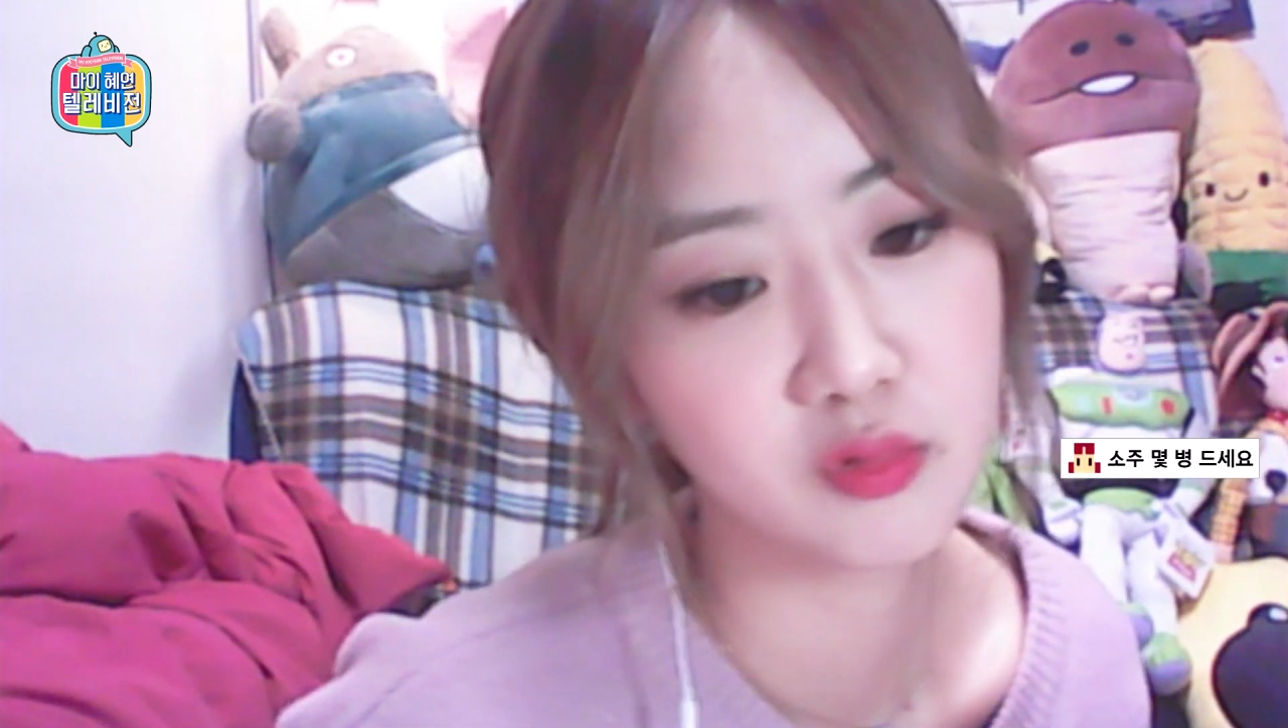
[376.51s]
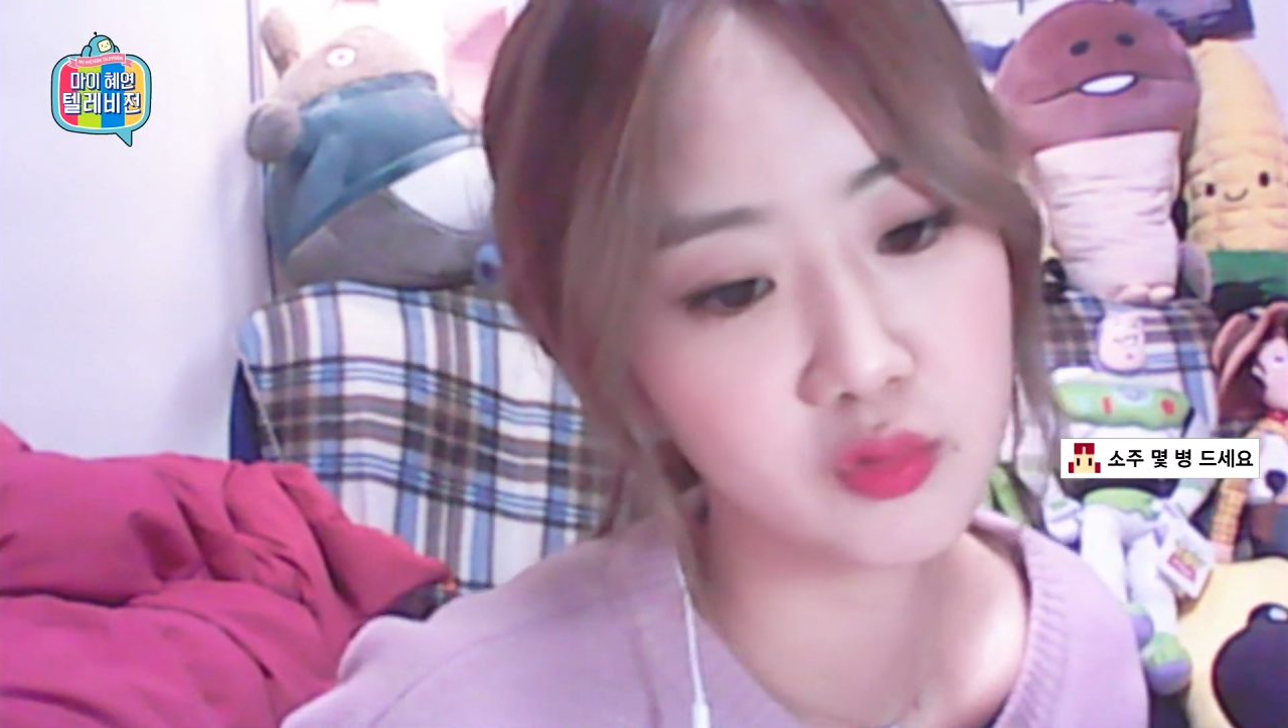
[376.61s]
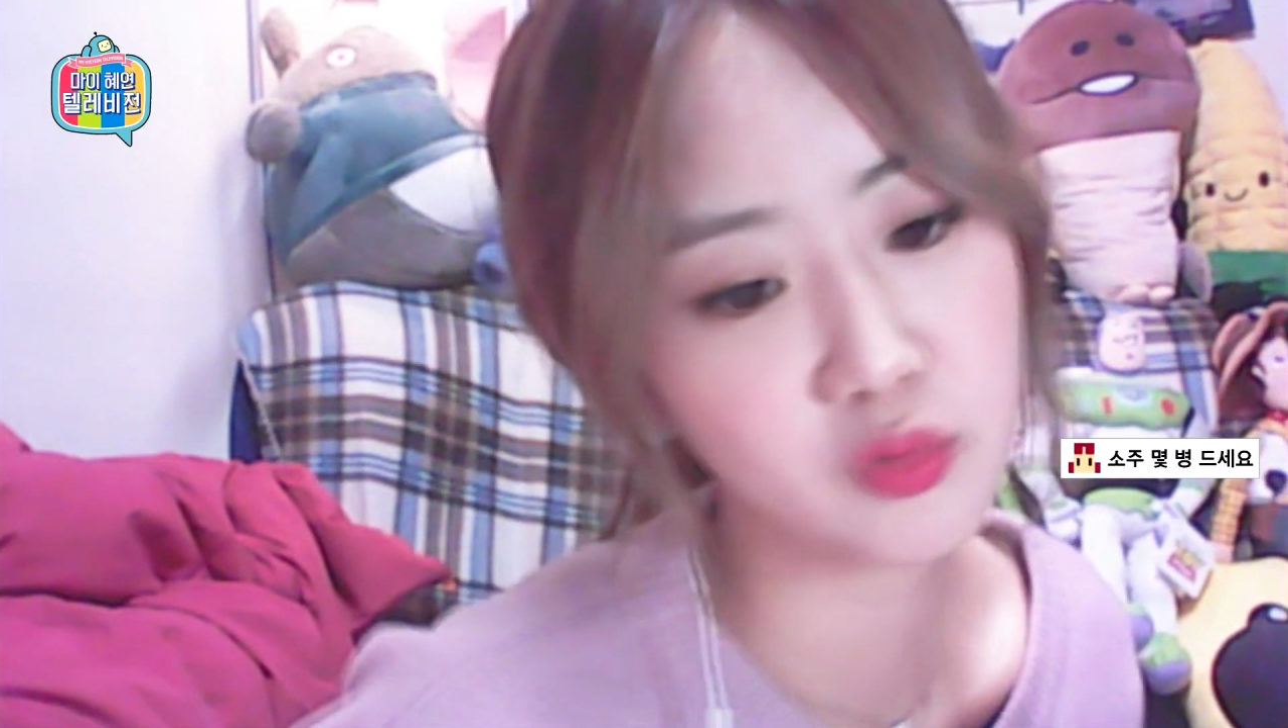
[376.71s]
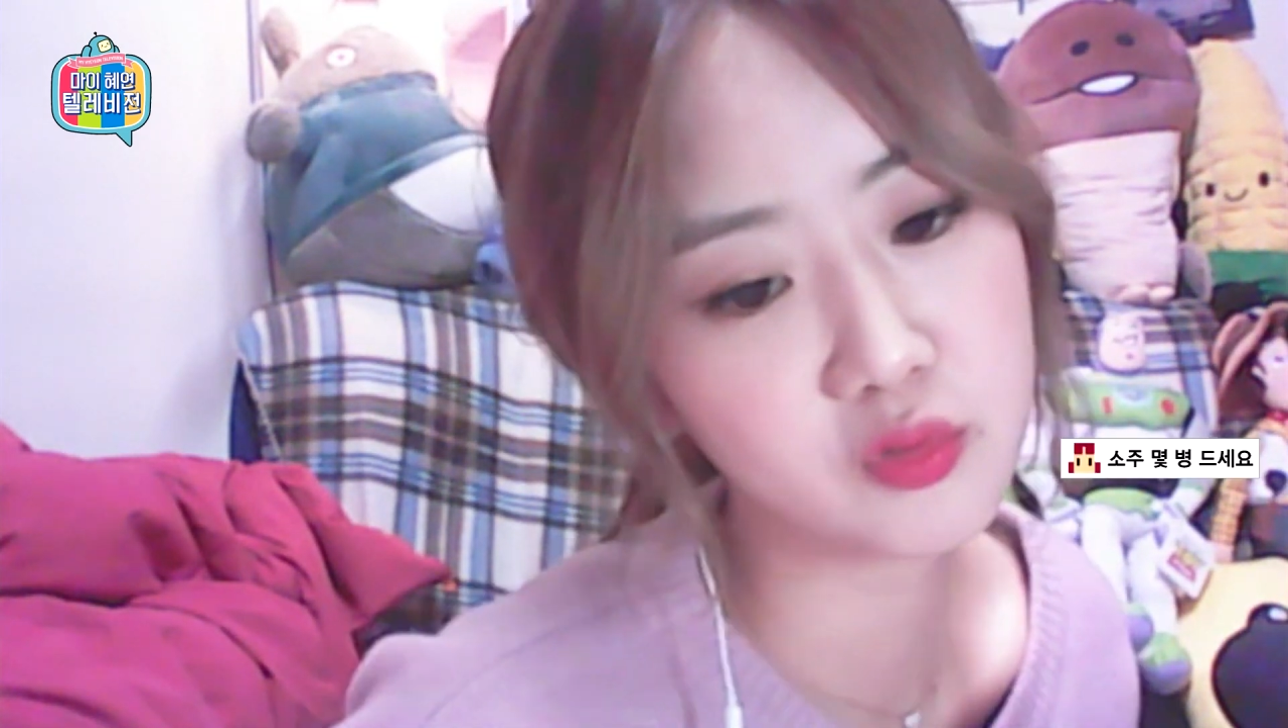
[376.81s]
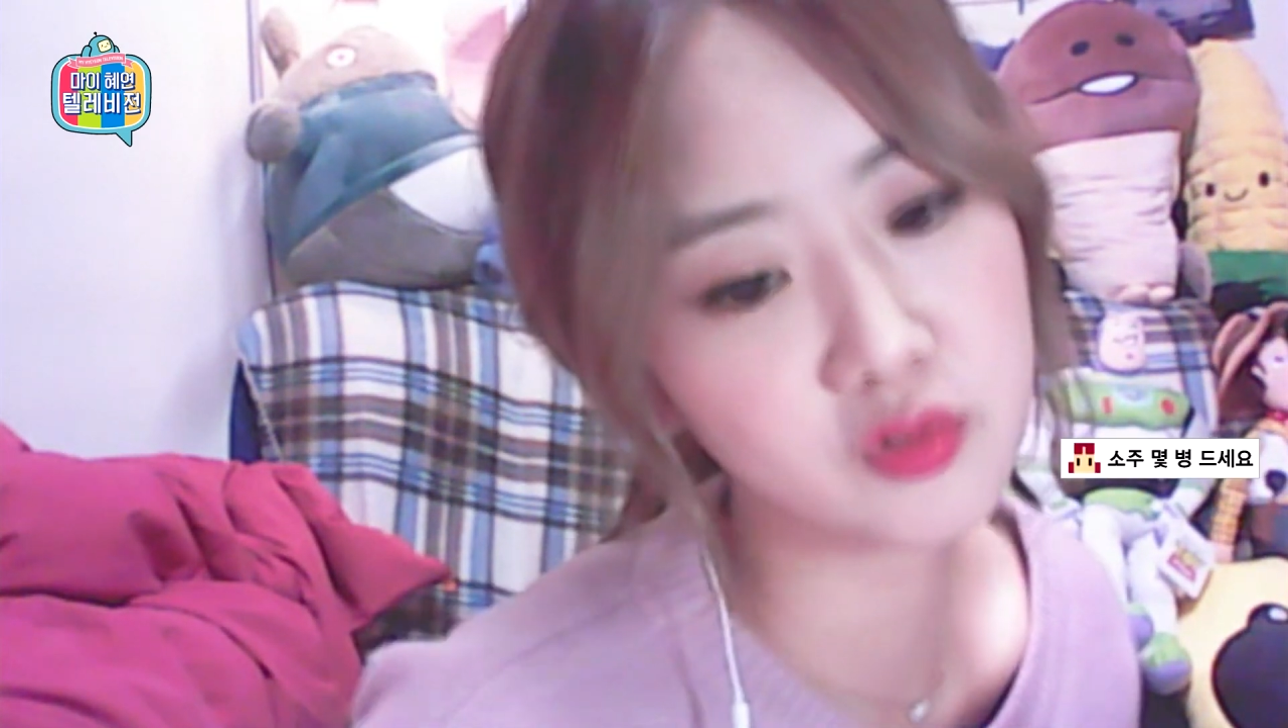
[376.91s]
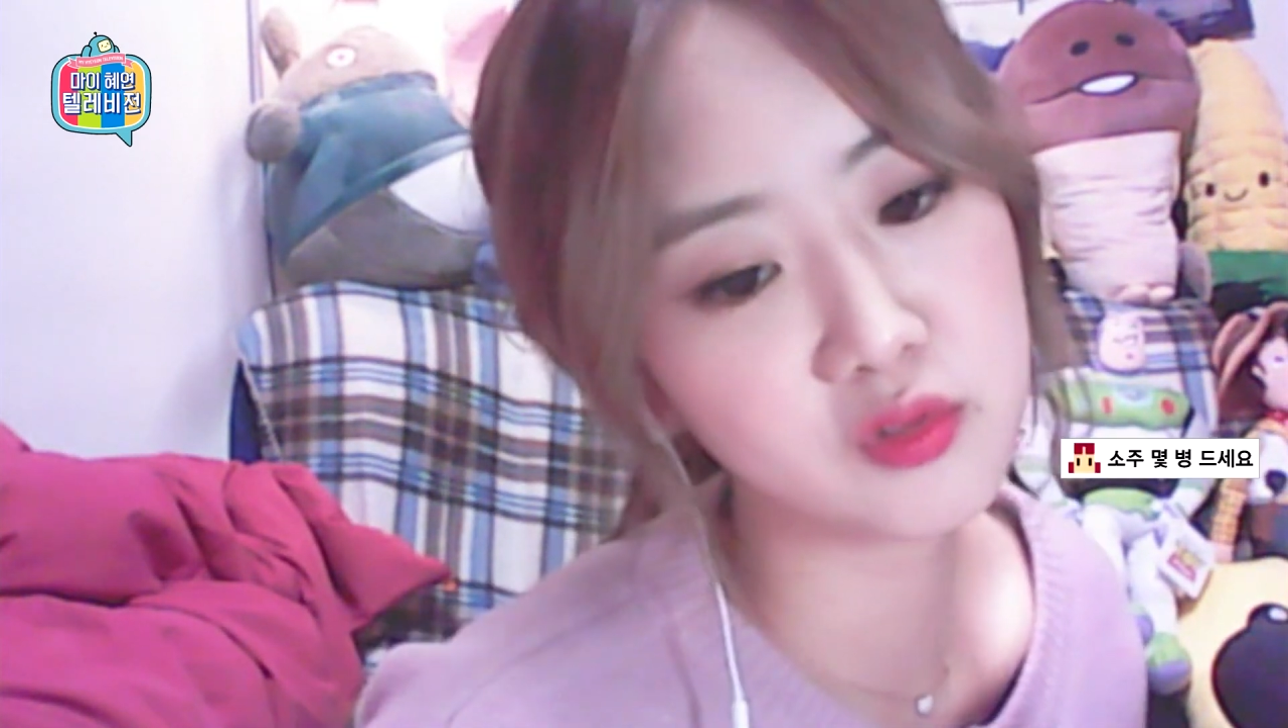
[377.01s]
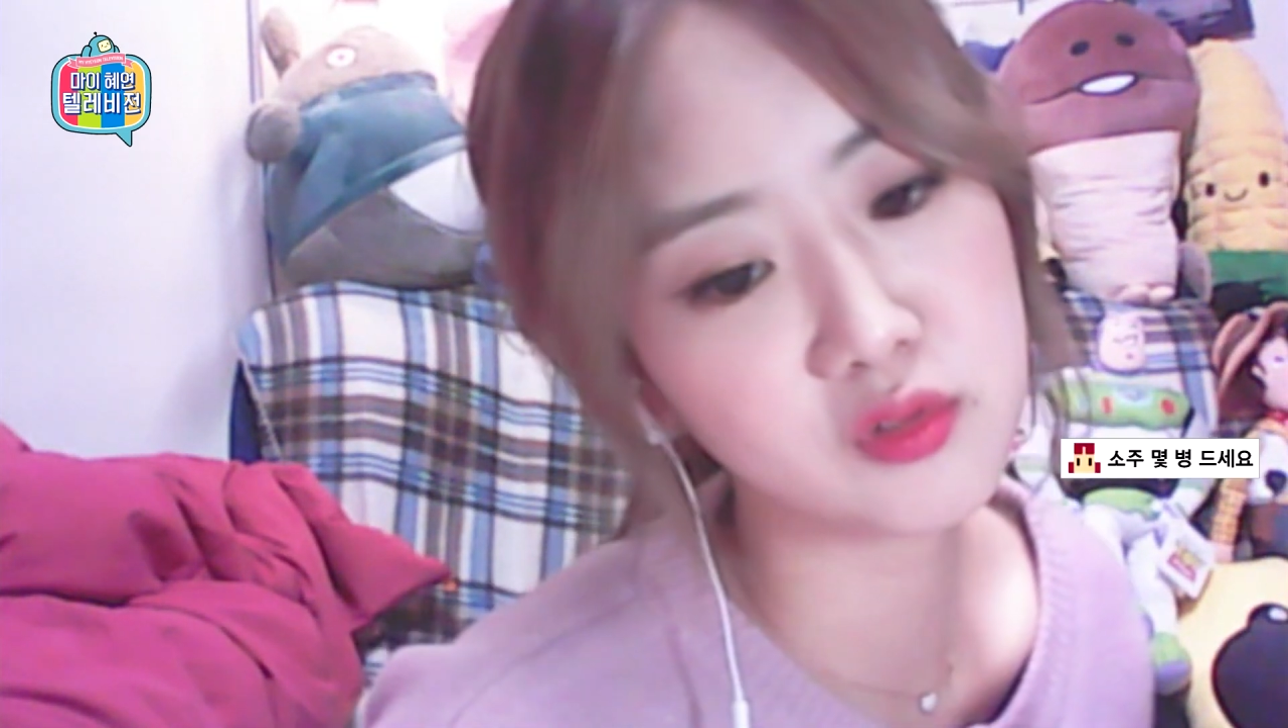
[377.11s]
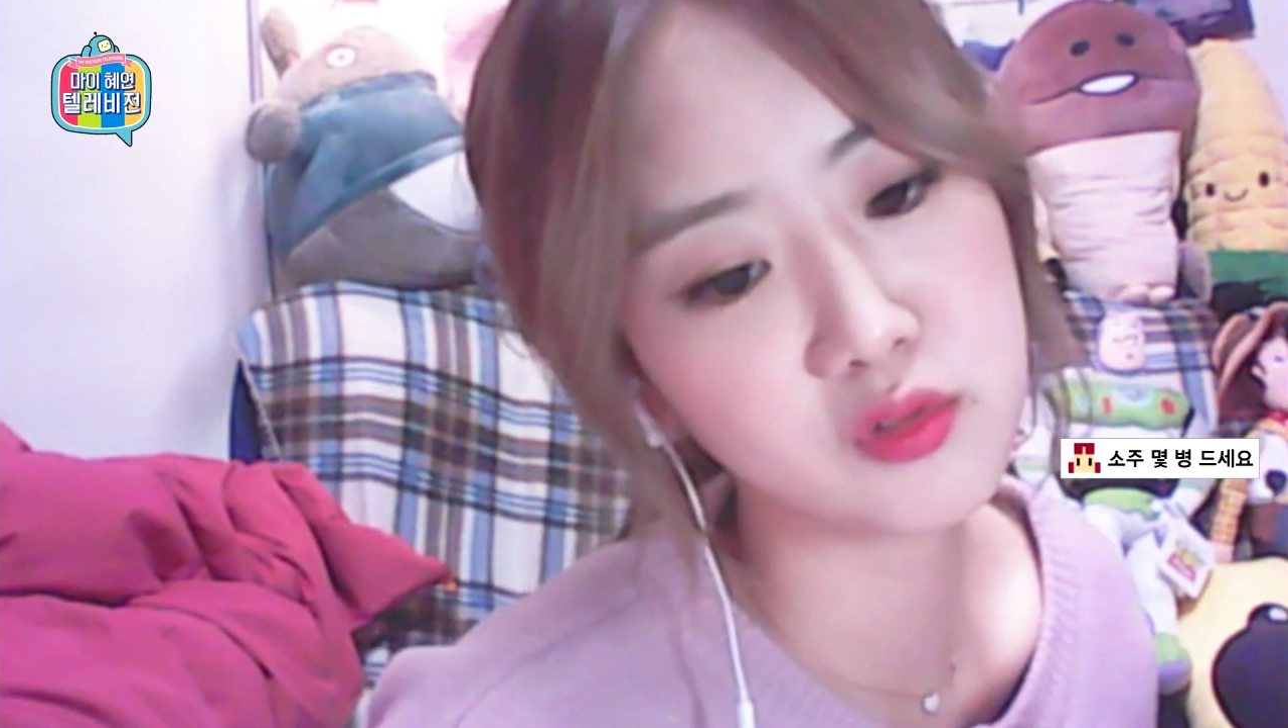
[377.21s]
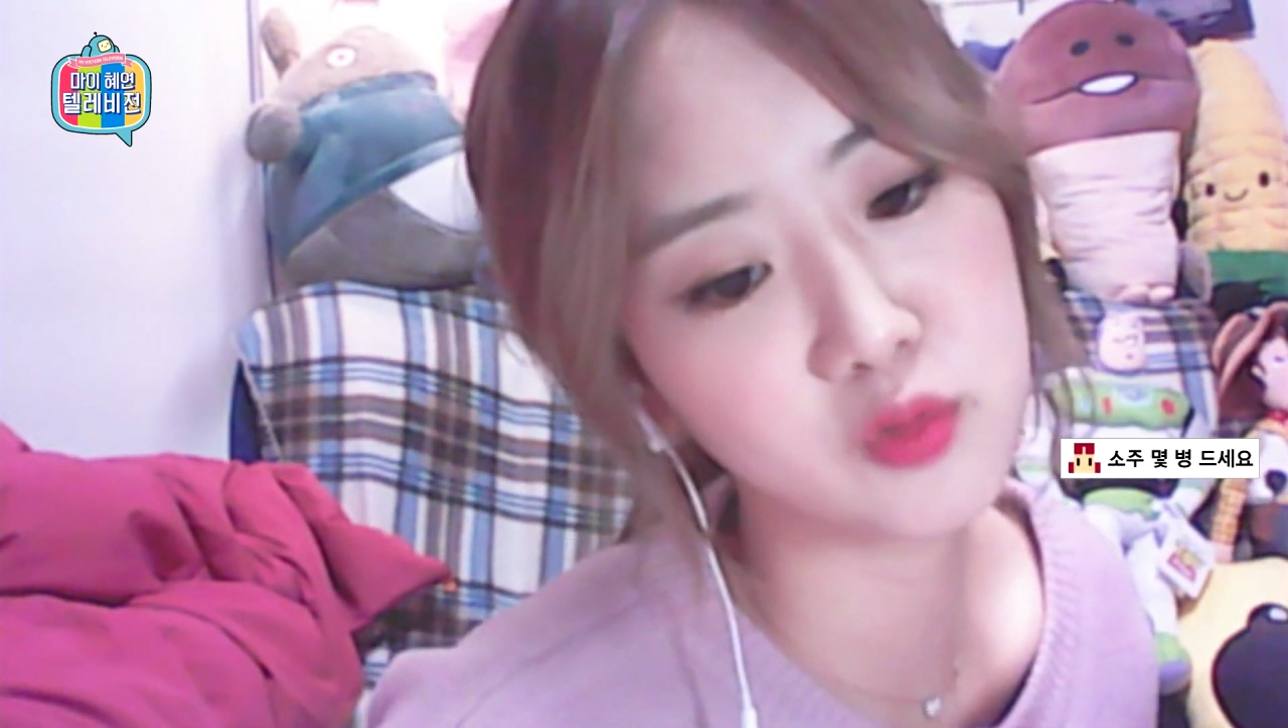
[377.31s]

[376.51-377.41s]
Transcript: 소주는